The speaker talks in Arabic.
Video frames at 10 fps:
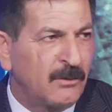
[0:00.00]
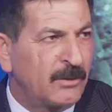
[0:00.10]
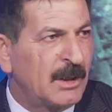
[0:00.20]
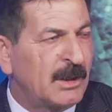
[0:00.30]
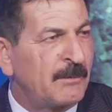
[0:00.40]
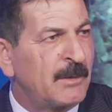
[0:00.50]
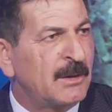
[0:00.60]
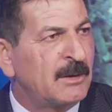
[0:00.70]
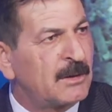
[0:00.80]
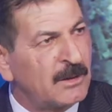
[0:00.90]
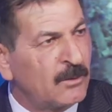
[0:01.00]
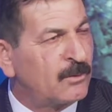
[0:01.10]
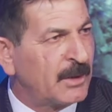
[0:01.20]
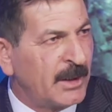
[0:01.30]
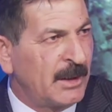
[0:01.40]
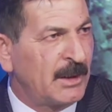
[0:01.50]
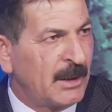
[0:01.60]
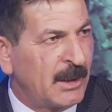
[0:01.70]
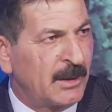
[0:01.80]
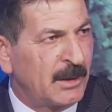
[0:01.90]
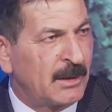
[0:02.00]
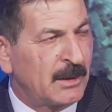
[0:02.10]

هناك من يكون ضحيه لهذا